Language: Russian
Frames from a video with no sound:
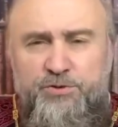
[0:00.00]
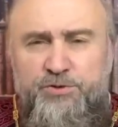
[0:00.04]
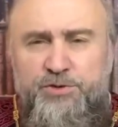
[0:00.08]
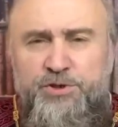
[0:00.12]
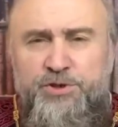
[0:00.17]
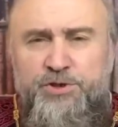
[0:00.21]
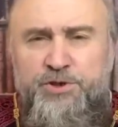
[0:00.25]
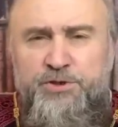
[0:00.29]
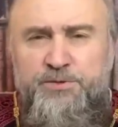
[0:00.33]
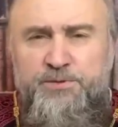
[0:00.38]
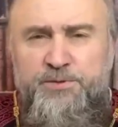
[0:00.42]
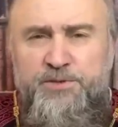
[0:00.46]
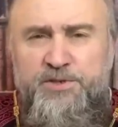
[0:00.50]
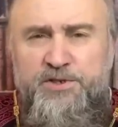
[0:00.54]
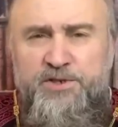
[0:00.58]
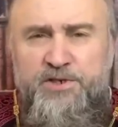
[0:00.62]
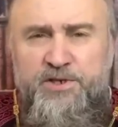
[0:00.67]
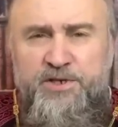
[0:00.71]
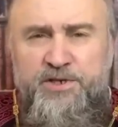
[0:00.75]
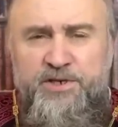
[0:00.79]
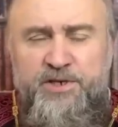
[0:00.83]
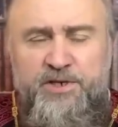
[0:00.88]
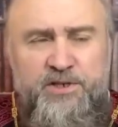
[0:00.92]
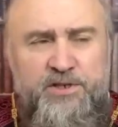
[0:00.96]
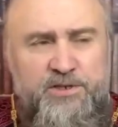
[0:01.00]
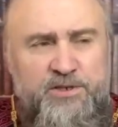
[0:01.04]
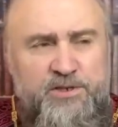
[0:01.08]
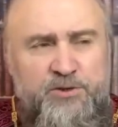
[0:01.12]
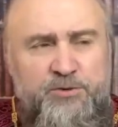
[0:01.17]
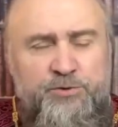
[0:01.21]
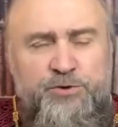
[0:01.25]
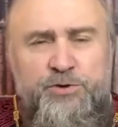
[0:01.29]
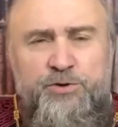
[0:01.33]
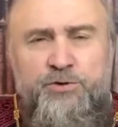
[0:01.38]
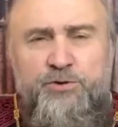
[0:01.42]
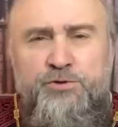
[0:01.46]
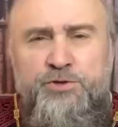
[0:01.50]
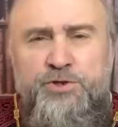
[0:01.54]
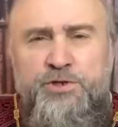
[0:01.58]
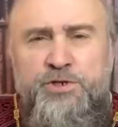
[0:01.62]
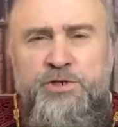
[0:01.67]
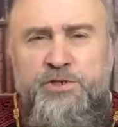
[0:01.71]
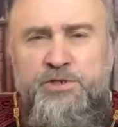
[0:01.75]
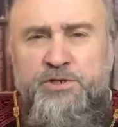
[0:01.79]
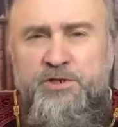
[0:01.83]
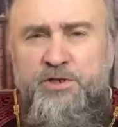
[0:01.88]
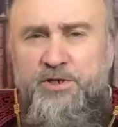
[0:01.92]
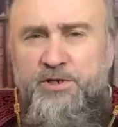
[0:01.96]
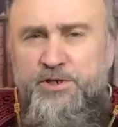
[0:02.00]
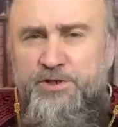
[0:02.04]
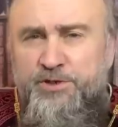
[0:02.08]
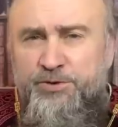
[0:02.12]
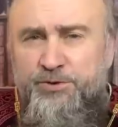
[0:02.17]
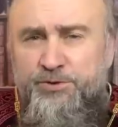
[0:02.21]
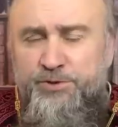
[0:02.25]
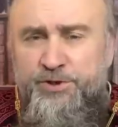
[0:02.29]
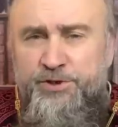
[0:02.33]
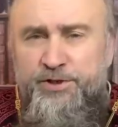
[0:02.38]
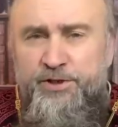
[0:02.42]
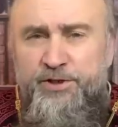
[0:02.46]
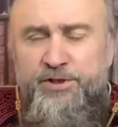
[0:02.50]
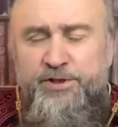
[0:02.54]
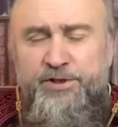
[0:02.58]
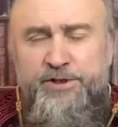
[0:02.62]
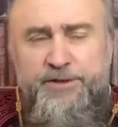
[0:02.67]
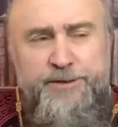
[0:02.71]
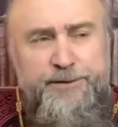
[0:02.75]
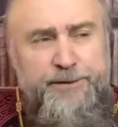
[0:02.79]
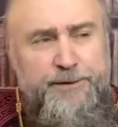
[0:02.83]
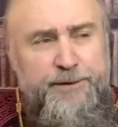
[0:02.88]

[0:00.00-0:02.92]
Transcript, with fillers: очень распространялась, люди тоже не знали, что делать.